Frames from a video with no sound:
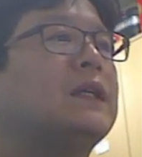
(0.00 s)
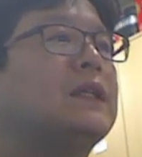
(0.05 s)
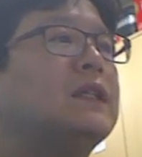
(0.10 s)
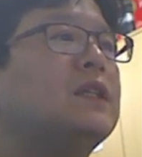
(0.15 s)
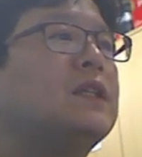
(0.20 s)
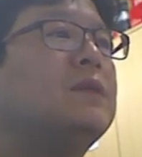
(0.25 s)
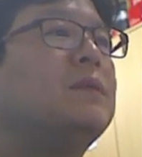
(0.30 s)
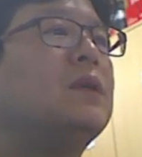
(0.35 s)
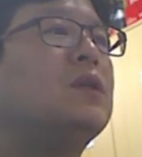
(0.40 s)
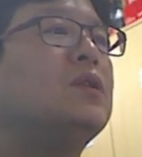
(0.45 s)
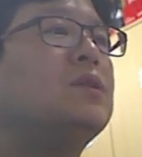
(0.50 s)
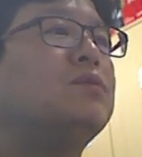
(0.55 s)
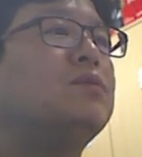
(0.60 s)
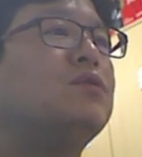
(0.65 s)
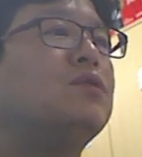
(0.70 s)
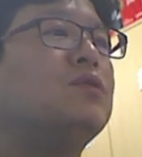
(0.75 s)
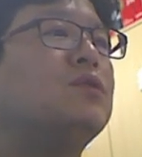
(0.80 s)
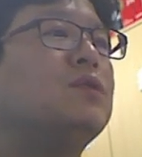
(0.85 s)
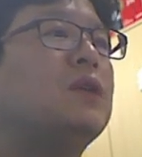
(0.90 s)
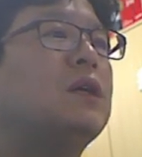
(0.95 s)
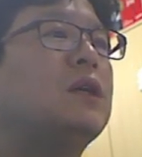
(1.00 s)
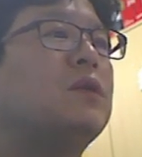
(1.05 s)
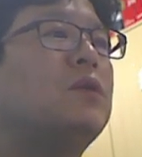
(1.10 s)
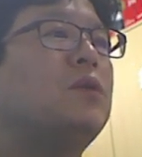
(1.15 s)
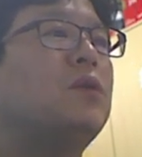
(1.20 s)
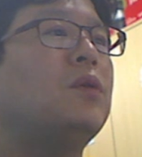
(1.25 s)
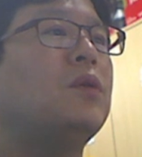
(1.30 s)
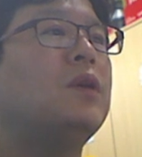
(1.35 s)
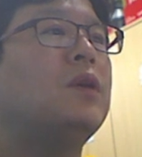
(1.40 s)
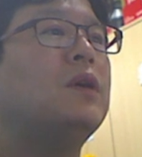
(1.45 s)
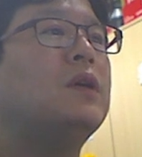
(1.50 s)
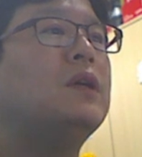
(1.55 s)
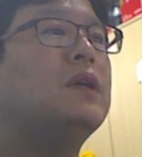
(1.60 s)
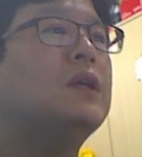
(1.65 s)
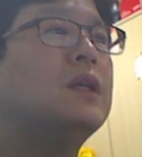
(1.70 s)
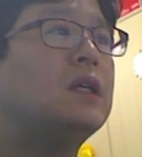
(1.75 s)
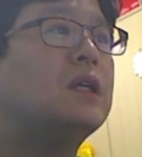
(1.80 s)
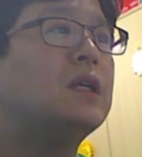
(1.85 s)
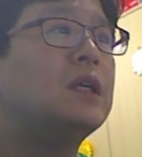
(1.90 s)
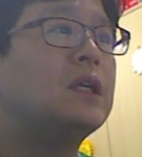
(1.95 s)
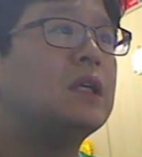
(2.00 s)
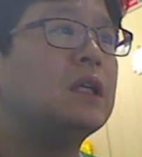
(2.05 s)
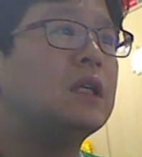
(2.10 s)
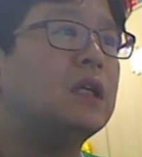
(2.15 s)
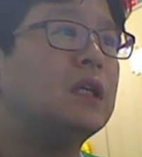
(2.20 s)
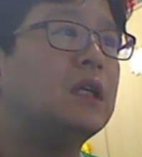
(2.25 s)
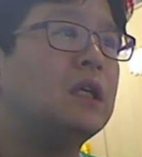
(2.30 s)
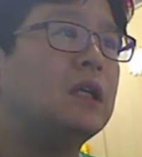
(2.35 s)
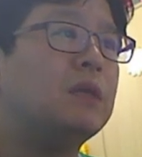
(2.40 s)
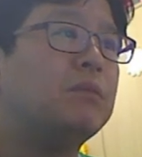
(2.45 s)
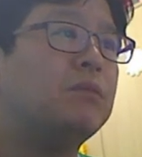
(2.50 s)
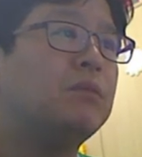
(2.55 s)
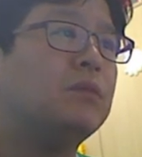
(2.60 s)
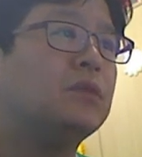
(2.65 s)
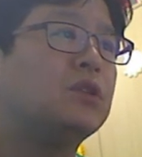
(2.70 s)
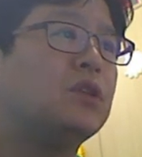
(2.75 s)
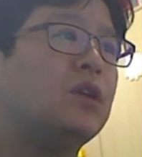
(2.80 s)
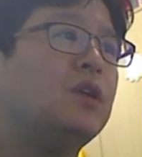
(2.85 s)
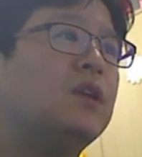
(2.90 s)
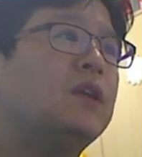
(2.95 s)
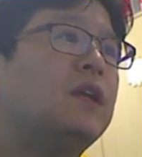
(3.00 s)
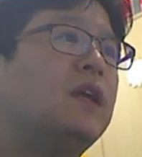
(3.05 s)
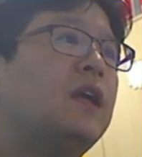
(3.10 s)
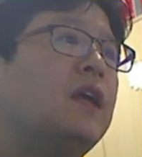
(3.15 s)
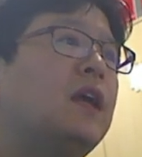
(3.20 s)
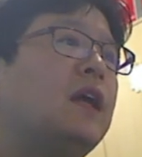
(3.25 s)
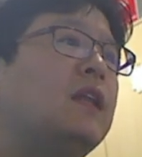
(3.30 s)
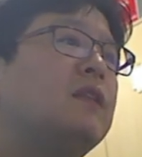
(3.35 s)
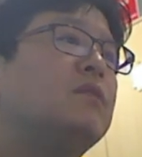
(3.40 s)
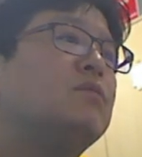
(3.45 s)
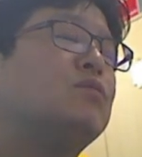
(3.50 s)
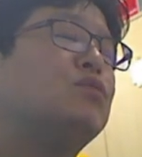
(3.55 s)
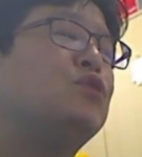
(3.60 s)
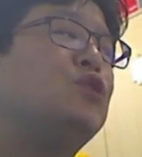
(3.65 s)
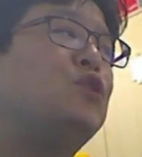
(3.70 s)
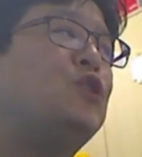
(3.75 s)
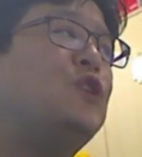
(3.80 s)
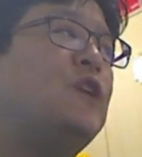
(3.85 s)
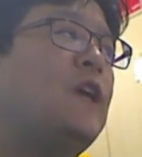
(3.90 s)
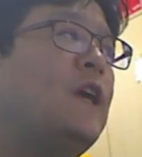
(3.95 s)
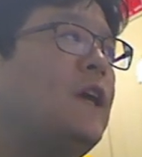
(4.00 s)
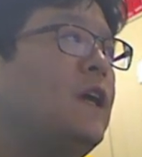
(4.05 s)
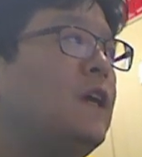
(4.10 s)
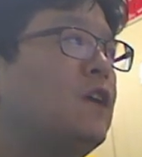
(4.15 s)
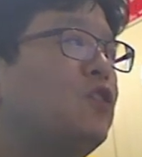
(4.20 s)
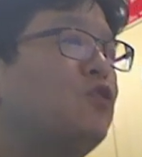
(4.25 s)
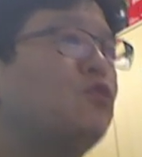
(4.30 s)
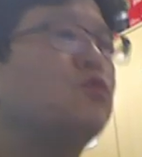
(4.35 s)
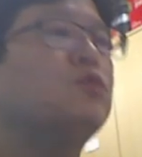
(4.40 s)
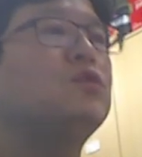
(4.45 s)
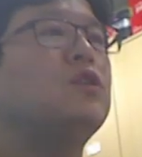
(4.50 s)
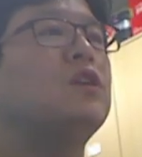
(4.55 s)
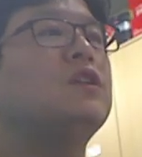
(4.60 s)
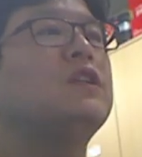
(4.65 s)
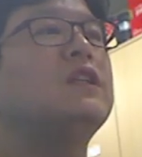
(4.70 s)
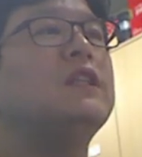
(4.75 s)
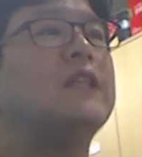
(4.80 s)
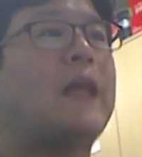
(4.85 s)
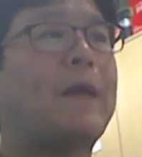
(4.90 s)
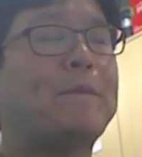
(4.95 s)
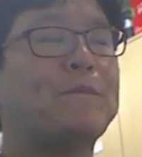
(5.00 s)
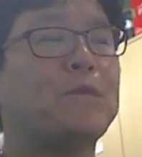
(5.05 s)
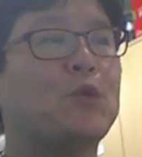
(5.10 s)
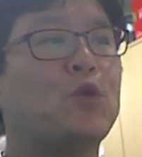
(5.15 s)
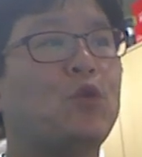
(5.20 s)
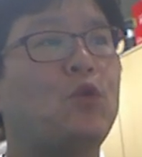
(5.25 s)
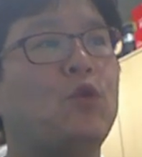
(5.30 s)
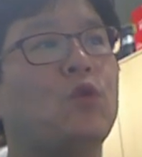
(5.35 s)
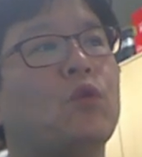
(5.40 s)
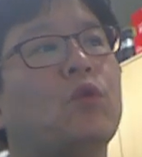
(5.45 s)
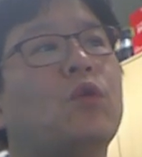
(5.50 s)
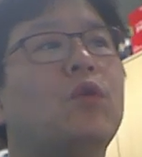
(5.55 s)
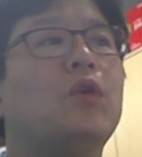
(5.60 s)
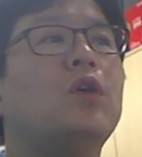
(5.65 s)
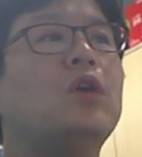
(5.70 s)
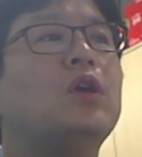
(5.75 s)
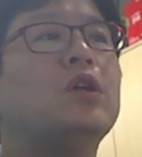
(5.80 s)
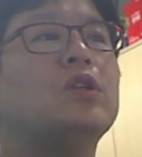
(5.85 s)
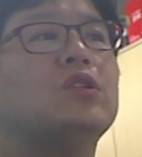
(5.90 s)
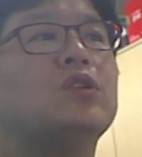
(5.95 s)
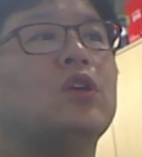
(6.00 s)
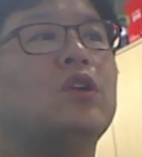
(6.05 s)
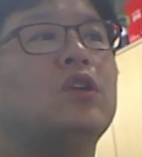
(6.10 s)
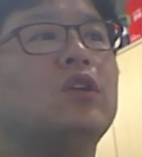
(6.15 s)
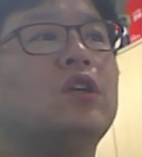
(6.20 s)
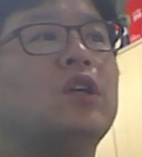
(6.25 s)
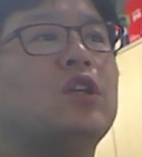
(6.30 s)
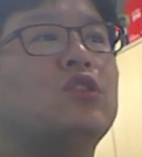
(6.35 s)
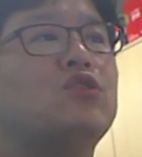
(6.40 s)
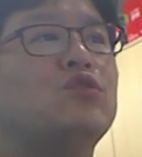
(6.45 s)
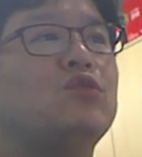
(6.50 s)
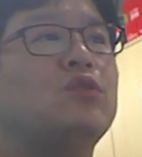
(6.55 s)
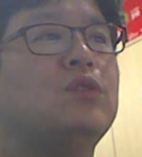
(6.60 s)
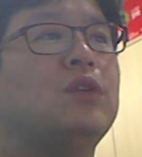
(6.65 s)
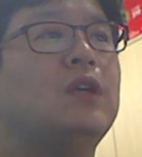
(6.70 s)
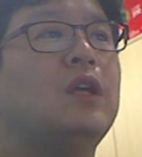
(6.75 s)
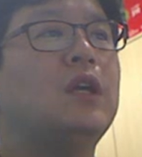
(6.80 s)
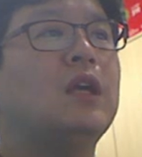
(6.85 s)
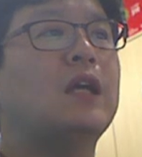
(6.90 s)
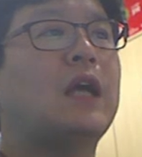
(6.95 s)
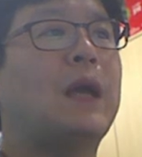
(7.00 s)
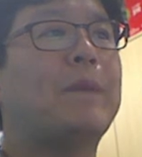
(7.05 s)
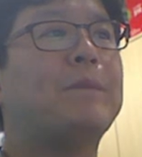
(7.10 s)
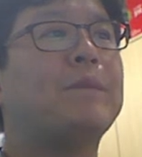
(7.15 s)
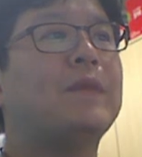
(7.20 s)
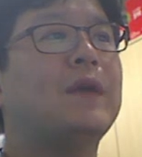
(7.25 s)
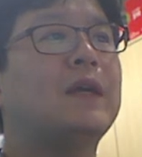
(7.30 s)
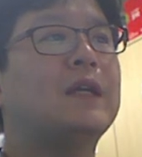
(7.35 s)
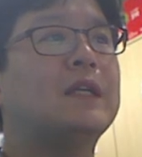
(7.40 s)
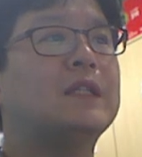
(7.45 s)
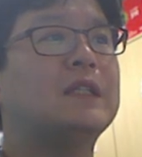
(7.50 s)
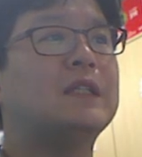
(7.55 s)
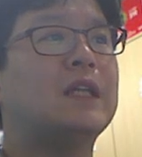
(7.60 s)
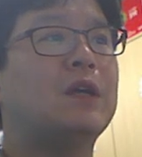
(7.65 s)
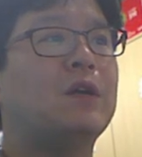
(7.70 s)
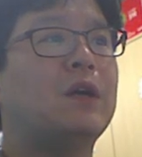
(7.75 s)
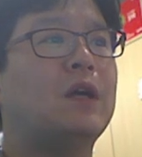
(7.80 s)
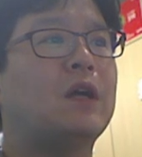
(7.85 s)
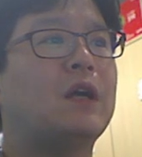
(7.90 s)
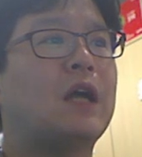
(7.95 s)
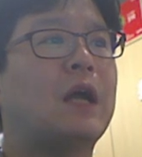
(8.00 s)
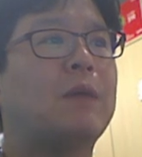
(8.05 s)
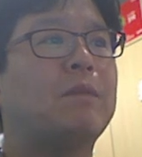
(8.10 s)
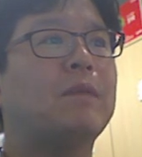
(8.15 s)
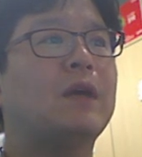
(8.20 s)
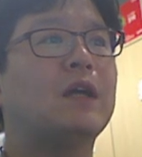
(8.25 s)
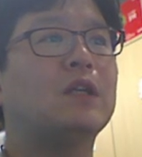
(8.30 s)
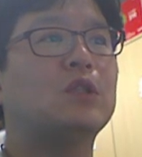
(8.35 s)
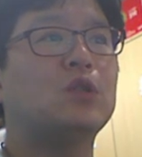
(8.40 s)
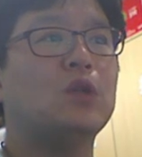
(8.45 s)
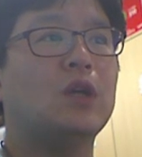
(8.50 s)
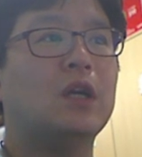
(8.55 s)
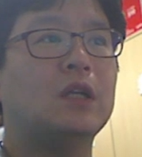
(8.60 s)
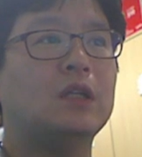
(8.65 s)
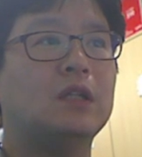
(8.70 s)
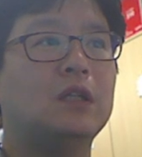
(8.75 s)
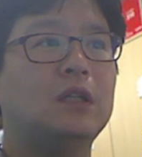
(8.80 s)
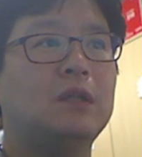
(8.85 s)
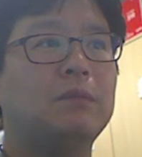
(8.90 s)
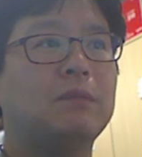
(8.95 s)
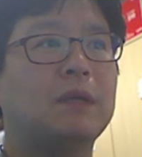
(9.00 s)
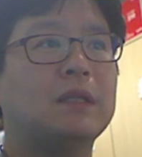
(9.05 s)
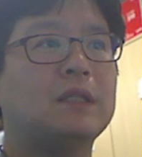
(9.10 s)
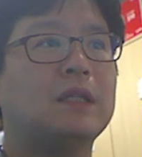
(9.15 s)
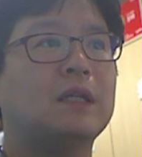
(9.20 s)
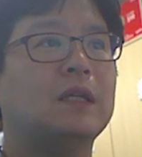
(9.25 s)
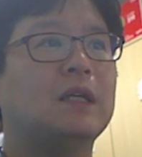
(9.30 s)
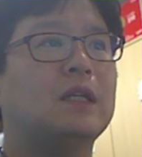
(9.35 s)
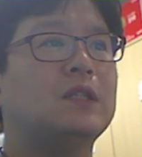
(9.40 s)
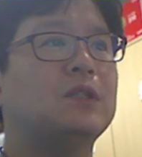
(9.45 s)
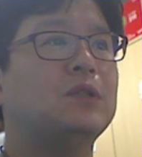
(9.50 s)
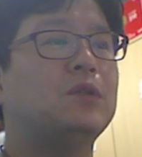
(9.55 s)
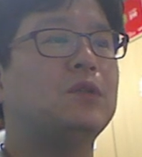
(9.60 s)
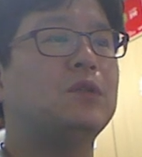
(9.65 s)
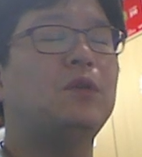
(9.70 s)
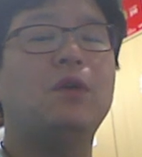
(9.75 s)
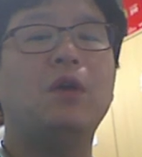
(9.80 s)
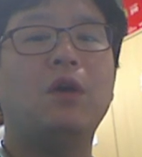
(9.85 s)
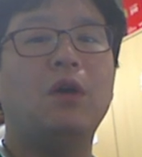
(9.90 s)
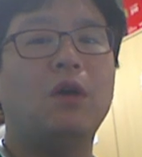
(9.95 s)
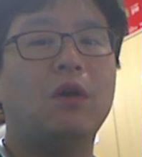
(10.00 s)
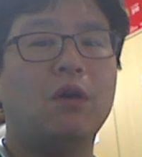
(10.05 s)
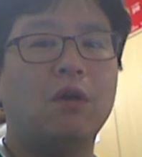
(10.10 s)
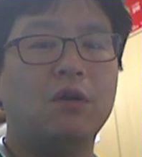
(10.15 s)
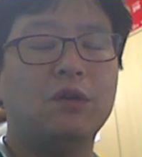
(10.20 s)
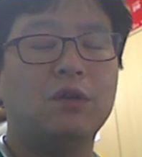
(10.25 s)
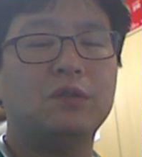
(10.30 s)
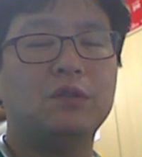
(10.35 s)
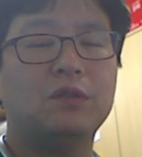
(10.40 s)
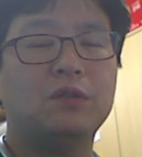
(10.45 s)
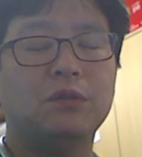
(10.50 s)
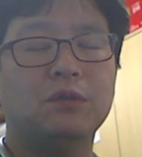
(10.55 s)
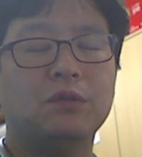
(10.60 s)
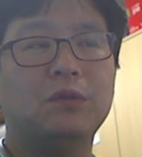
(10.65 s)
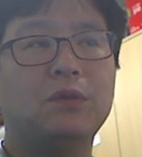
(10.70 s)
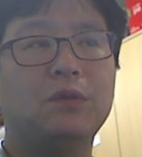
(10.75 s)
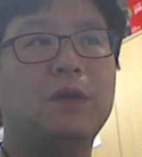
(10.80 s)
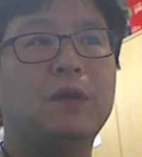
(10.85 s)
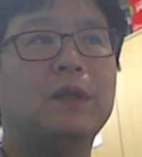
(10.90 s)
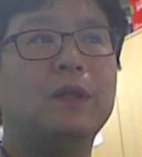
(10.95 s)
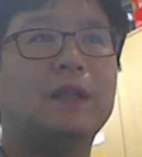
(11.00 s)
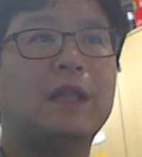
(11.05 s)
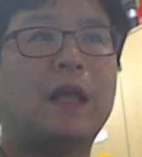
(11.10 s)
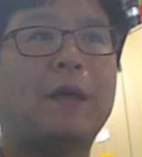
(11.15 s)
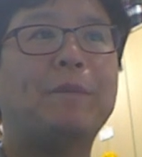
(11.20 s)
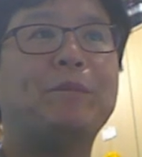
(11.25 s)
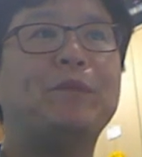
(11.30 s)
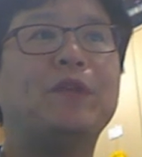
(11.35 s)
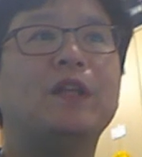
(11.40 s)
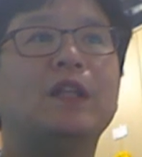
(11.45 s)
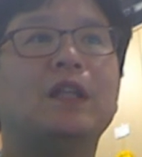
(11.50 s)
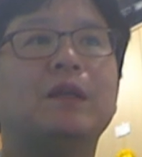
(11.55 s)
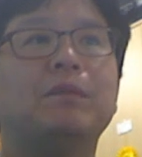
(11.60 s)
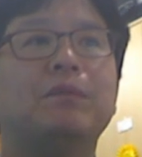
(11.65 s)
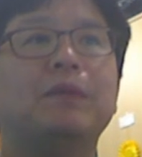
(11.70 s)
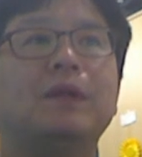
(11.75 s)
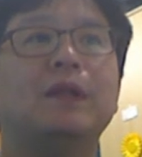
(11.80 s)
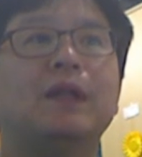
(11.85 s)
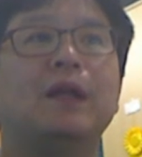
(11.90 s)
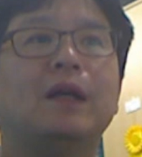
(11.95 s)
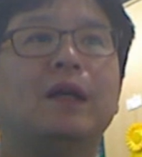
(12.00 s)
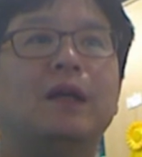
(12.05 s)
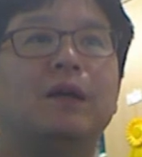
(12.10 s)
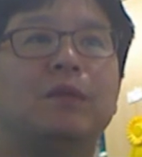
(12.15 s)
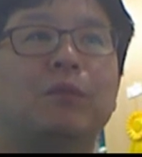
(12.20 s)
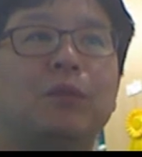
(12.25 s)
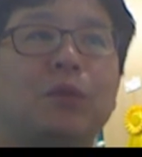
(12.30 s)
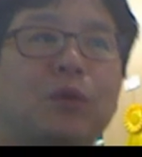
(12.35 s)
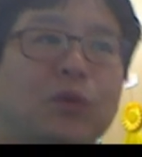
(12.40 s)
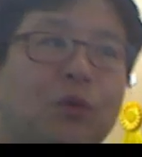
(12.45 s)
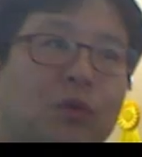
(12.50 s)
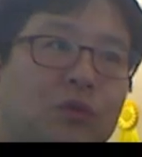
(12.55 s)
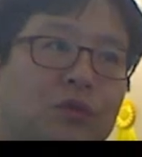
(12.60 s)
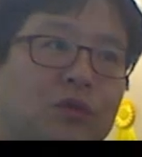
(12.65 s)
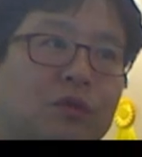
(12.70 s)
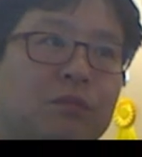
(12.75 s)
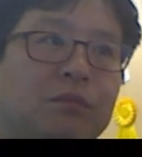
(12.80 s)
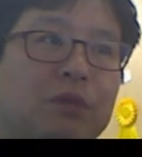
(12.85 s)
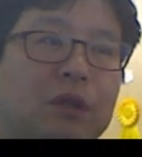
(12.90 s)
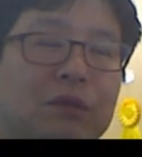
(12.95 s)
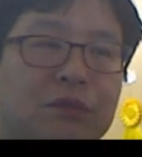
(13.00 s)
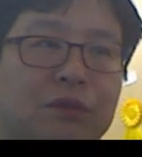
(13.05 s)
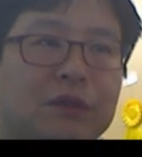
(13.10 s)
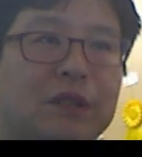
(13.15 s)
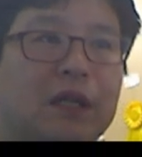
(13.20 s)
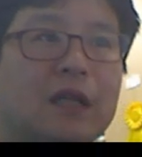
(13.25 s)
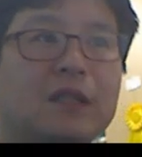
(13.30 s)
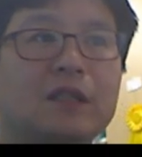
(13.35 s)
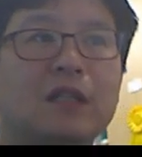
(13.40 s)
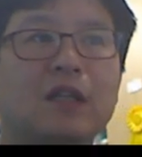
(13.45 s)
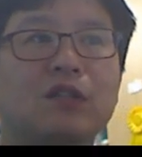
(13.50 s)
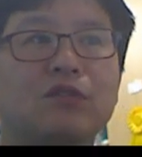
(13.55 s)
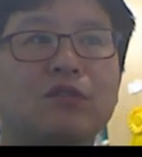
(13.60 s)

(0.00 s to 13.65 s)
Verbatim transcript: 그럼에도 불구하고 이 절개한 부위에 흉터는 남고 절개주의의 감각 이상과 감각 저하는 마찬가지로 어느 정도 남게 됩니다. 모든 피부 창상